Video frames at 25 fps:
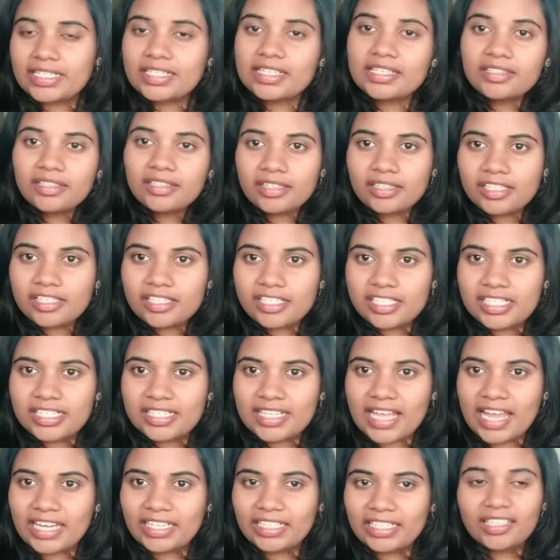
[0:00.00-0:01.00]
స్కిన్ అలర్జీస్
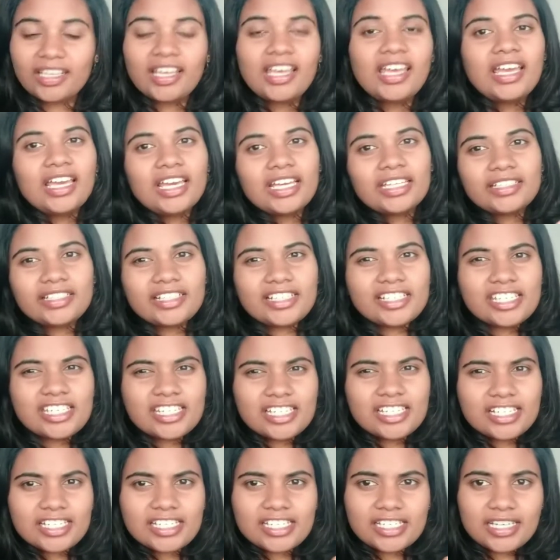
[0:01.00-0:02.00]
కానీ ఏదైనా
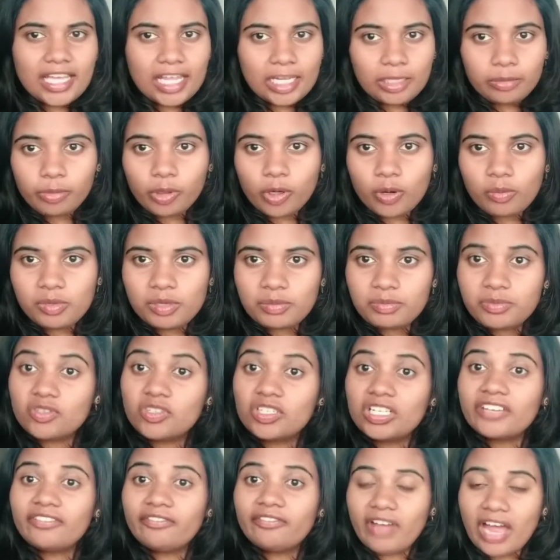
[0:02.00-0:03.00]
చిన్న చిన్న హెల్త్ ప్రాబ్లమ్స్
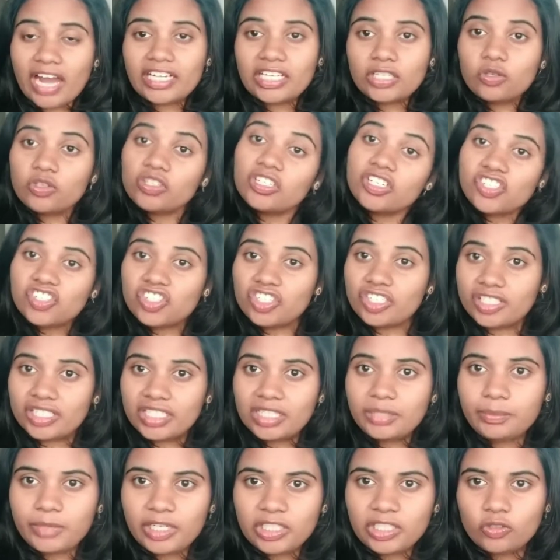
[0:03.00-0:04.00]
ఉంటే వాటి గురించి
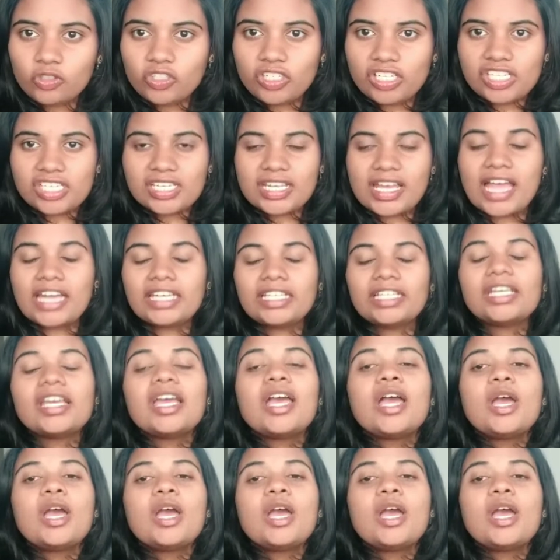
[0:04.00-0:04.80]
ట్రీట్మెంట్ గురించి కానీ